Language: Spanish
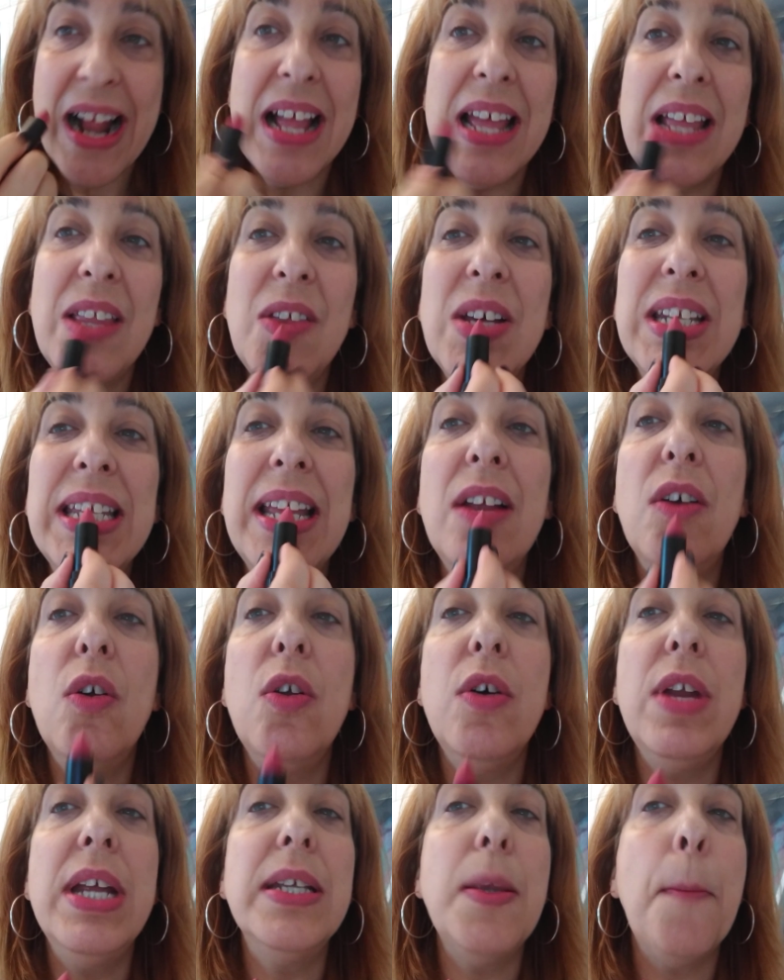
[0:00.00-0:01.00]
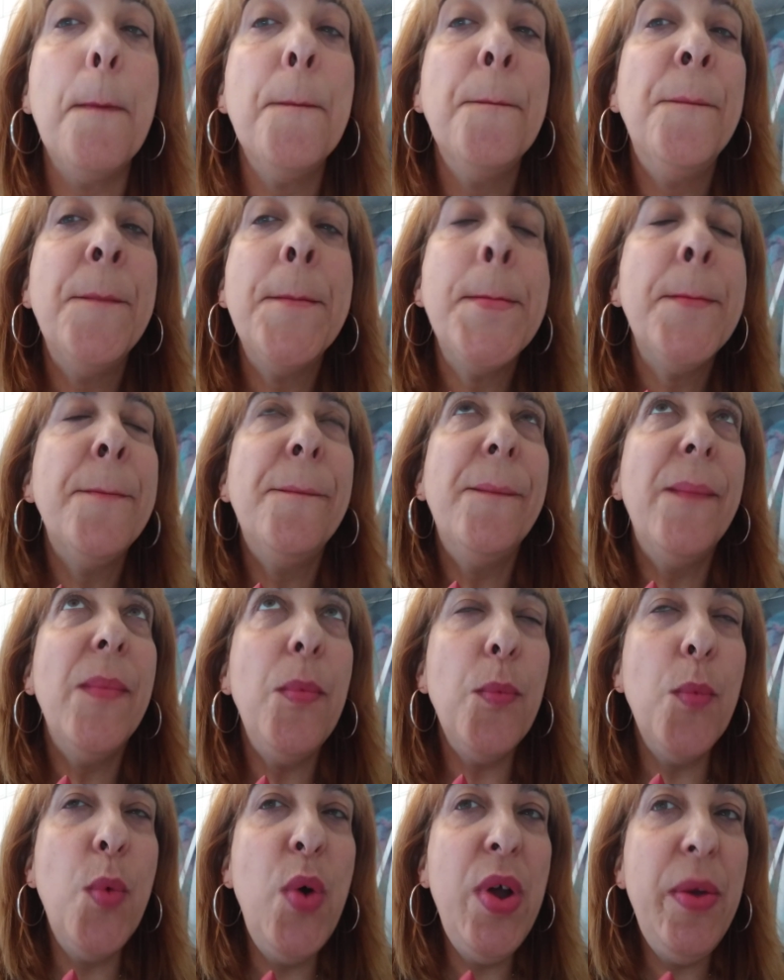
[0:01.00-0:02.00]
Entonces el color es
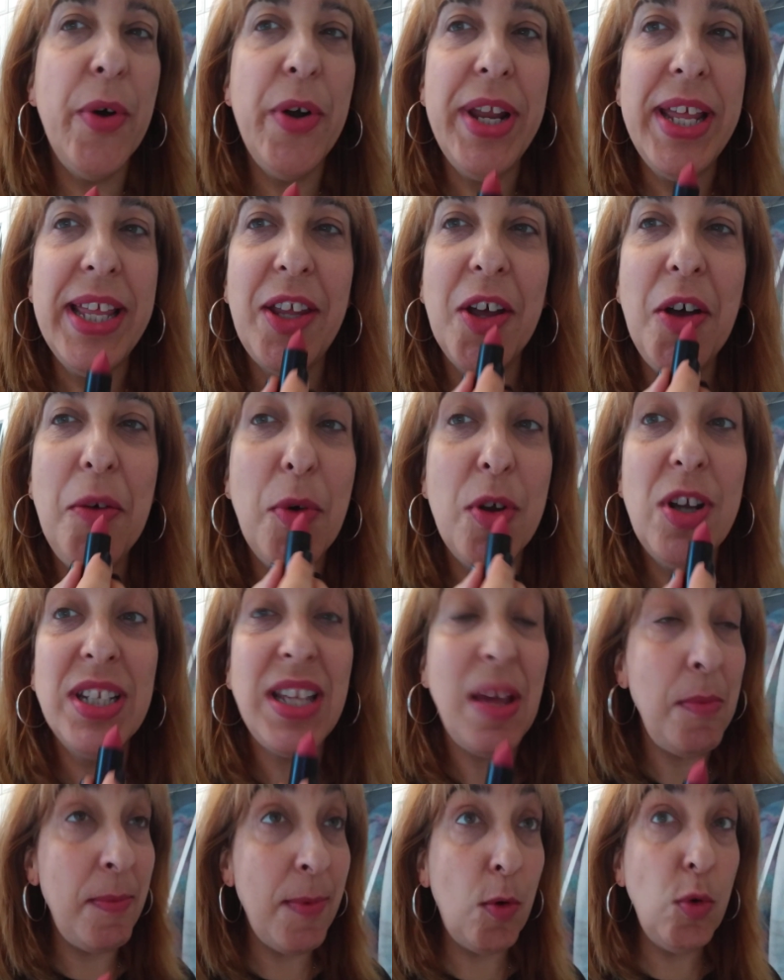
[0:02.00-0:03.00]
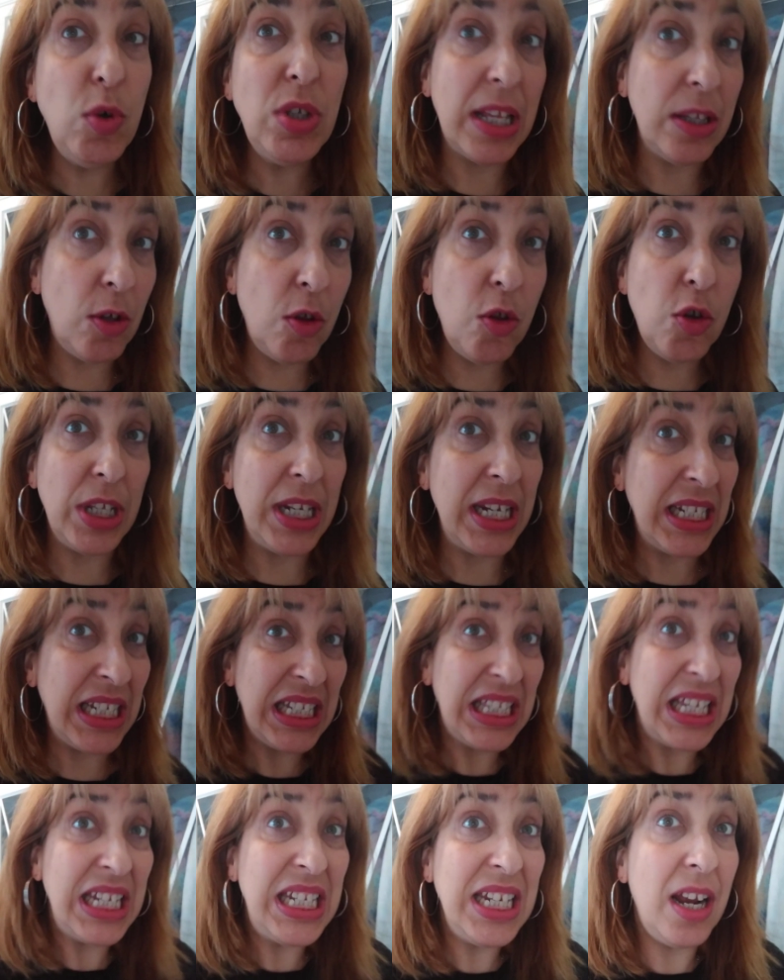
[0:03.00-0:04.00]
muy bonito. Bueno, es que a mí me gustan todos. Diréis,
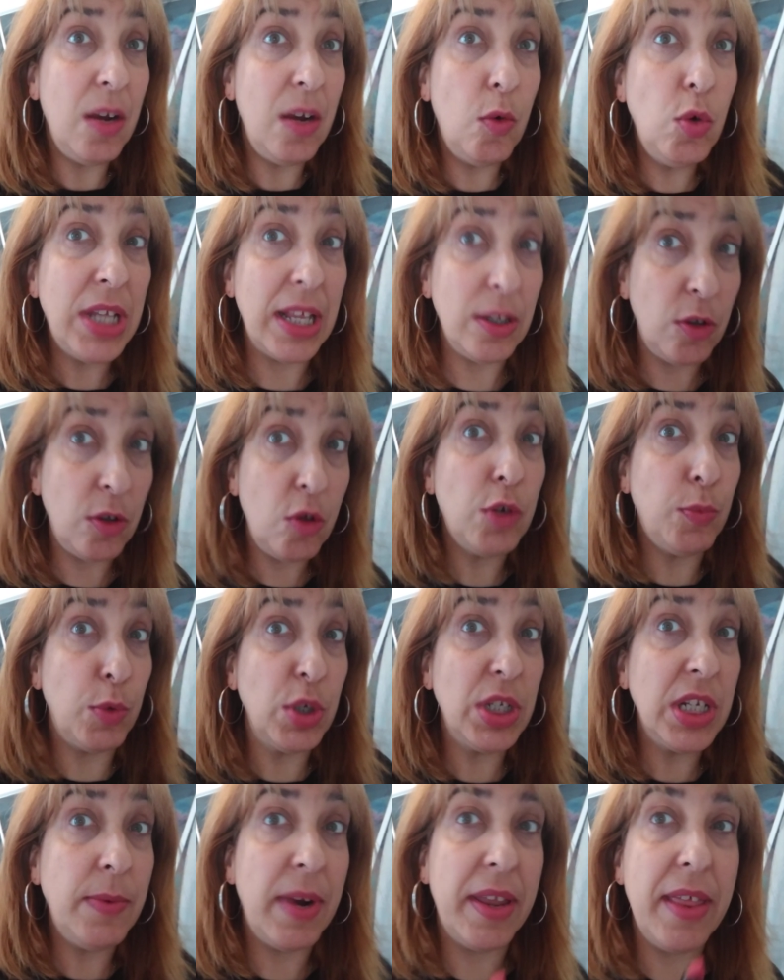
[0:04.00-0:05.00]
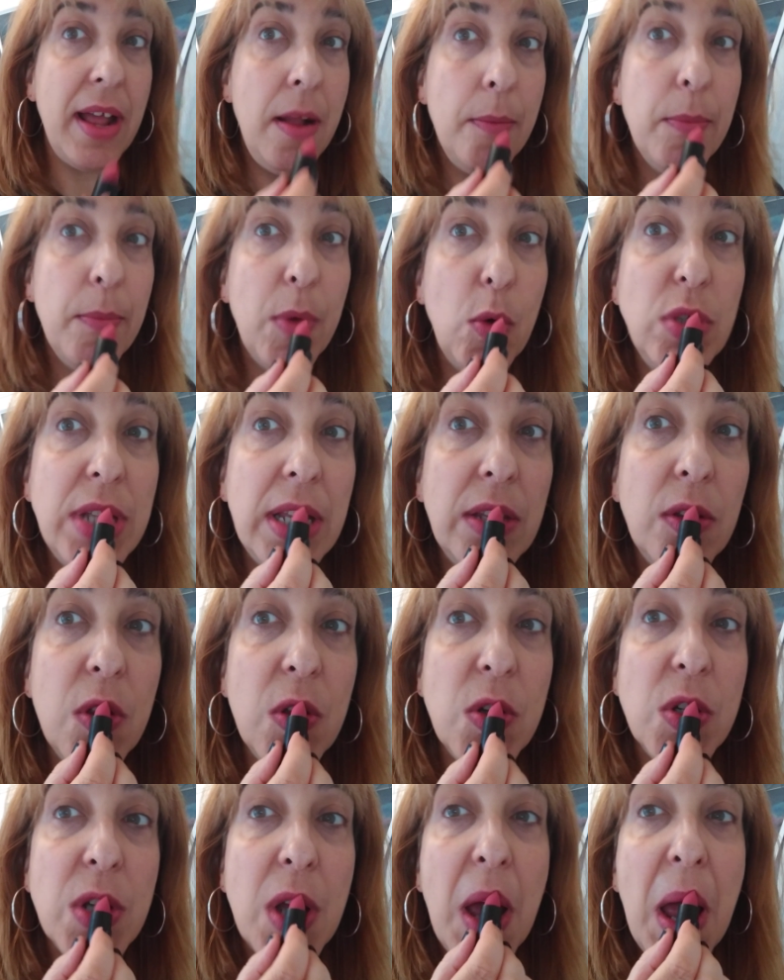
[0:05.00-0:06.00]
a esta chica le gustan todos, pero es que es verdad, me gustan
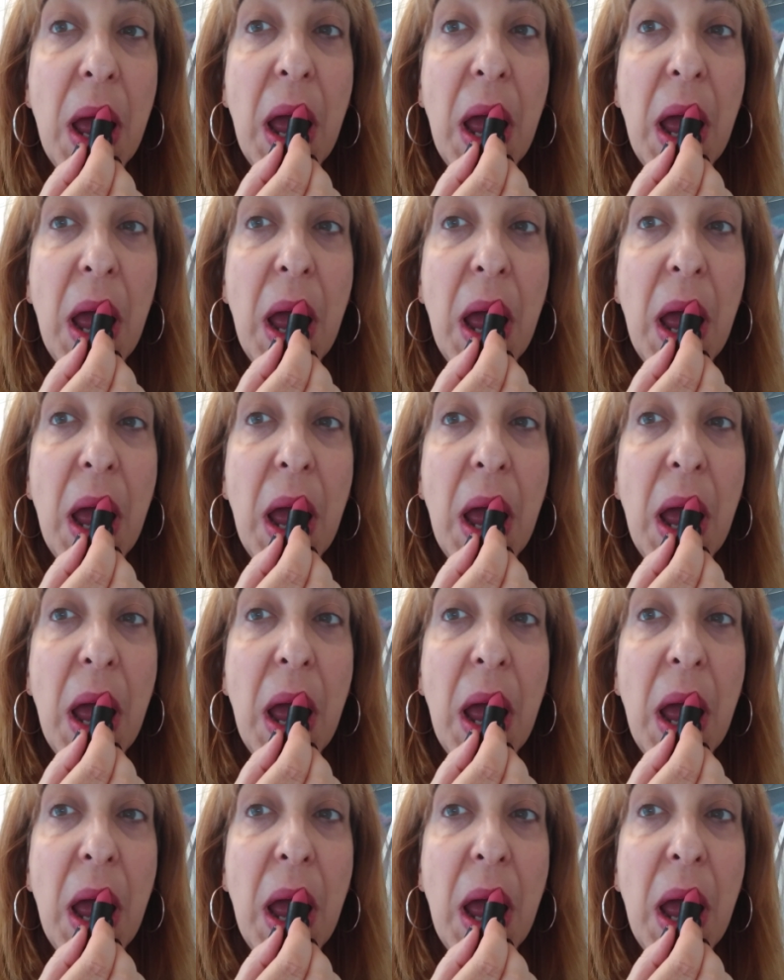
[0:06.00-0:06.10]
todos.